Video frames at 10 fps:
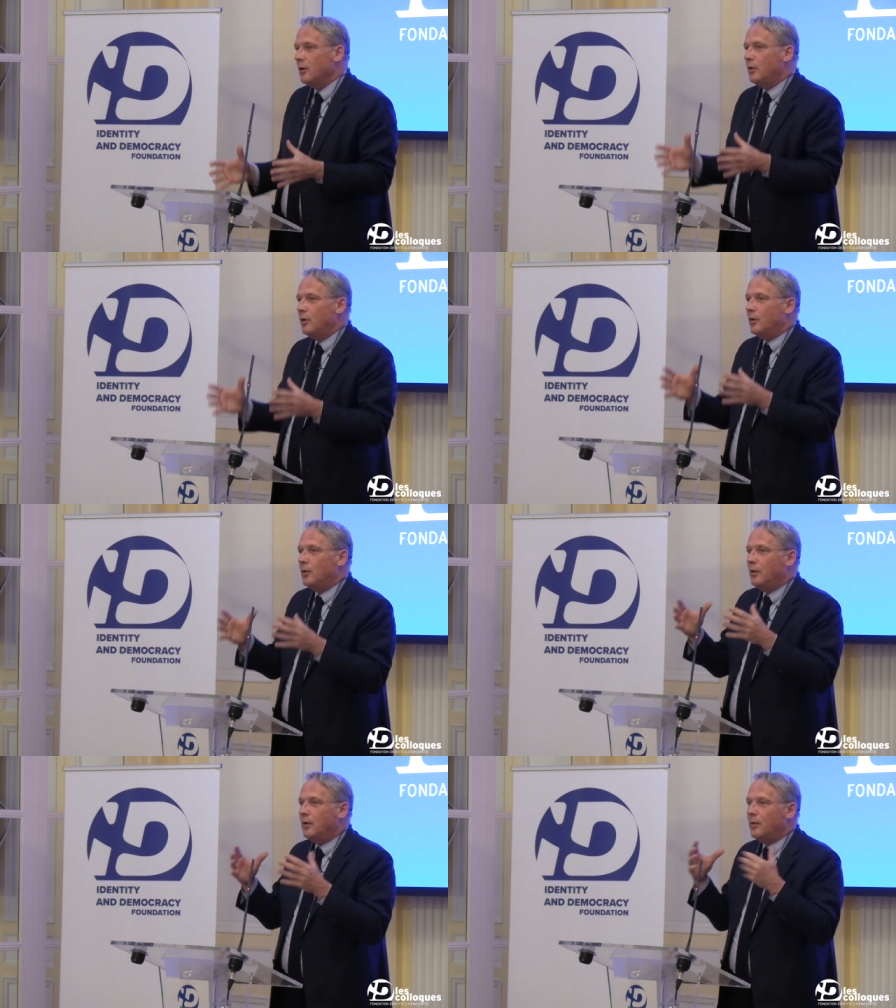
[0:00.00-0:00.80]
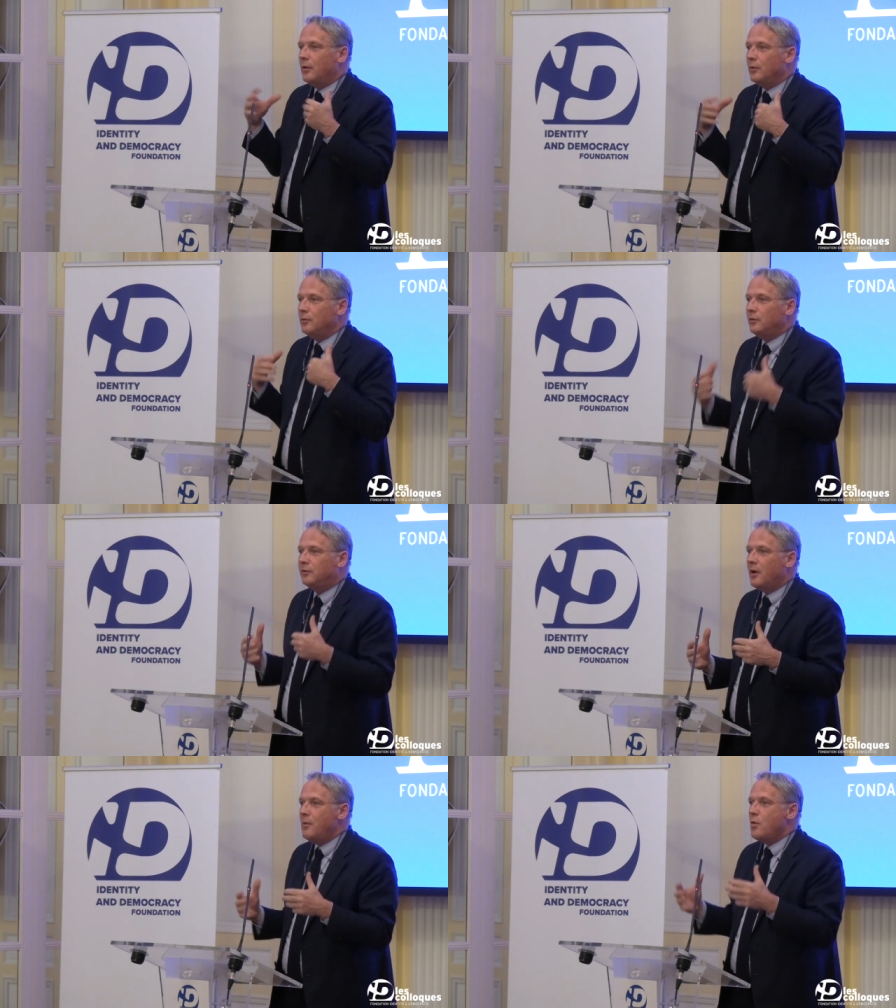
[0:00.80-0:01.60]
nous
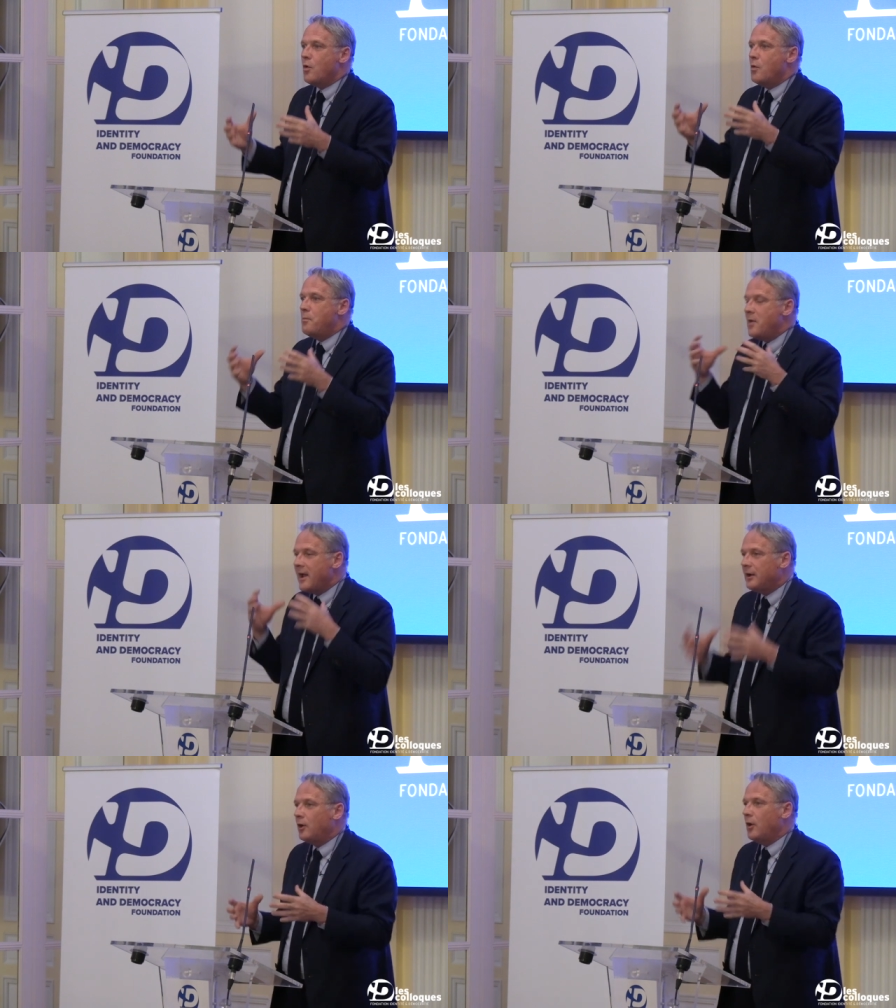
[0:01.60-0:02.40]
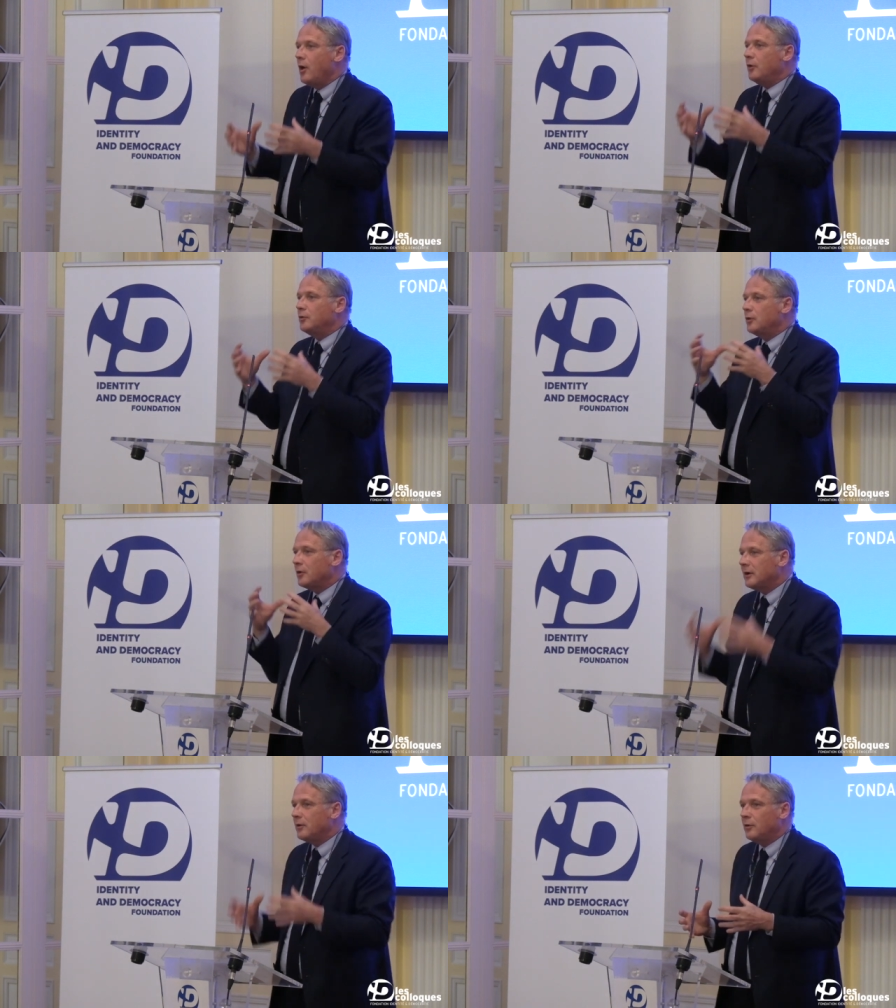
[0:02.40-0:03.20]
sommes au plein cœur de
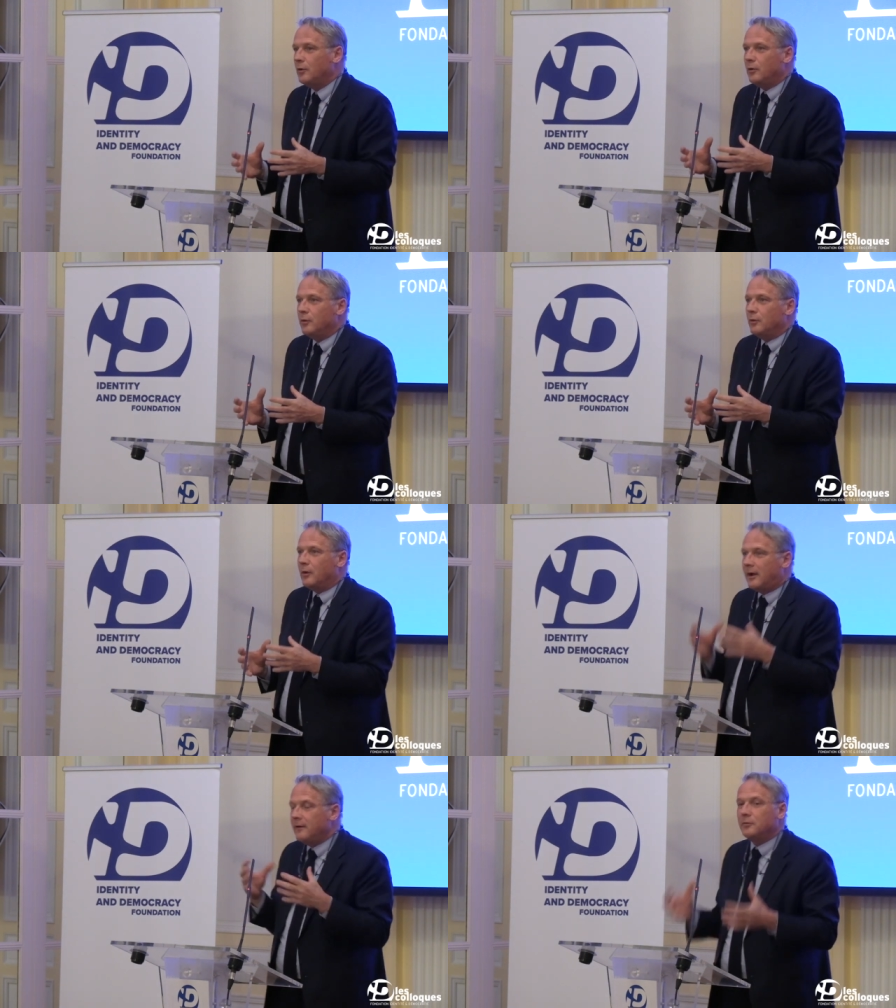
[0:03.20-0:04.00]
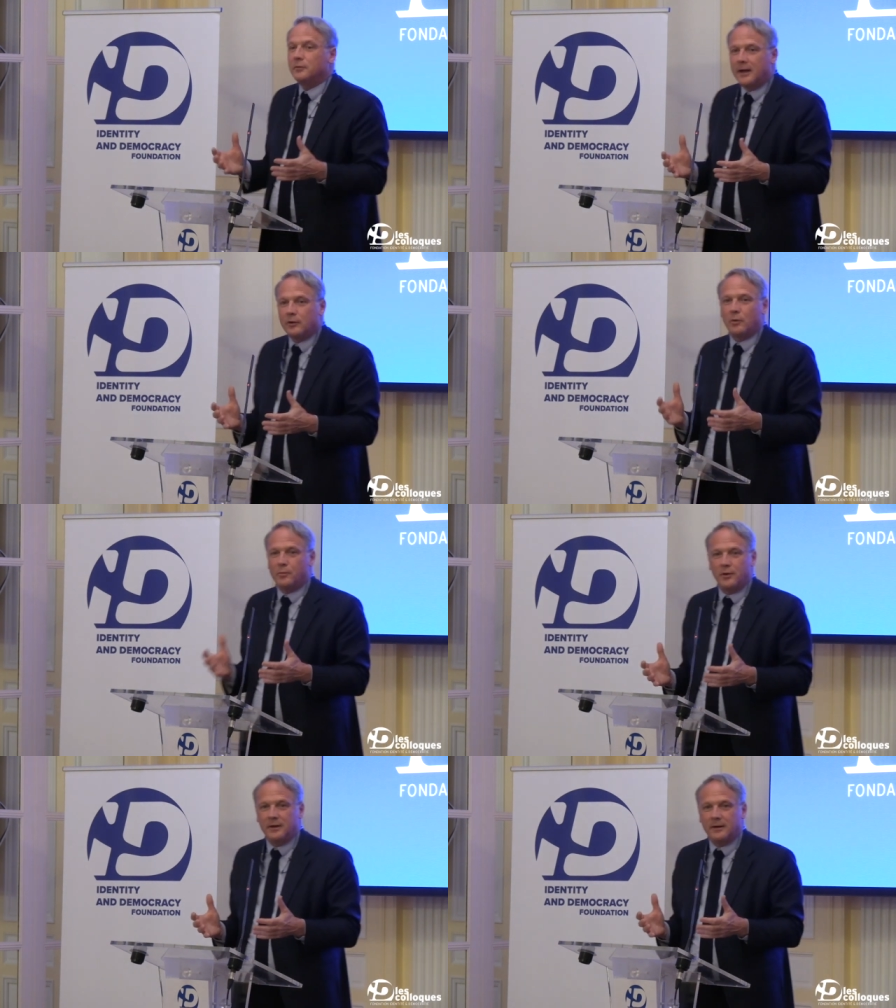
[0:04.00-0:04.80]
notre raison d'être
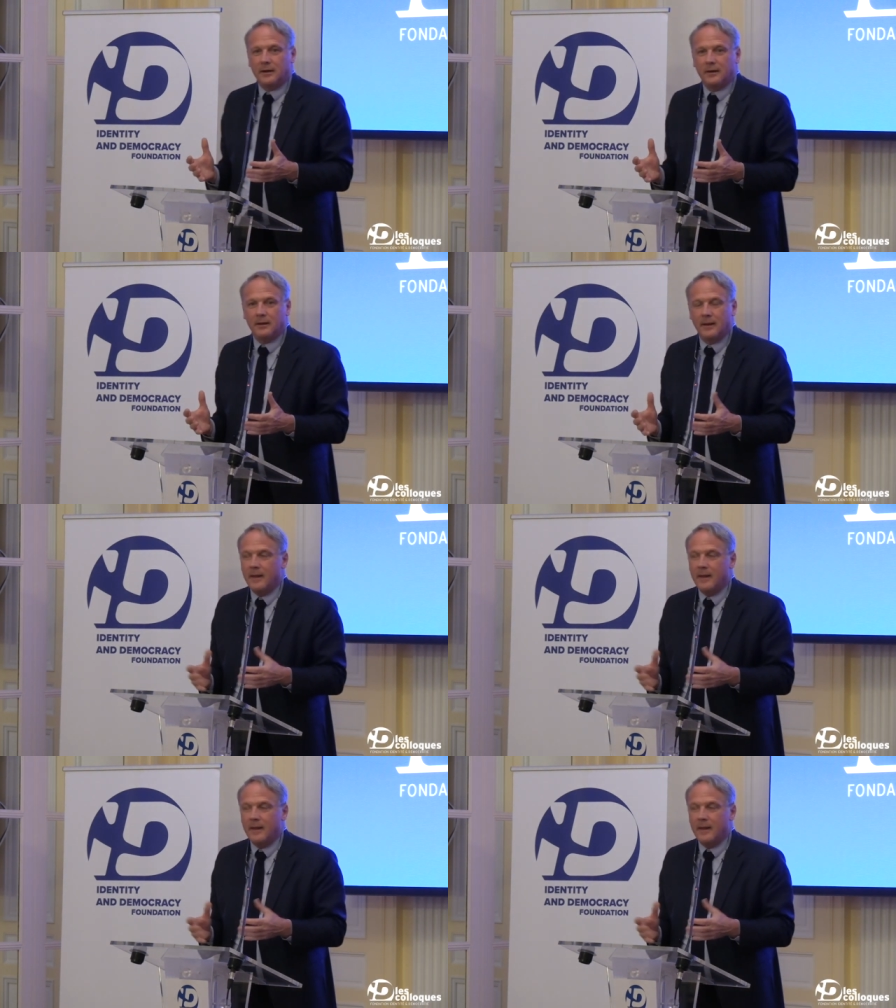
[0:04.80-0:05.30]
politique.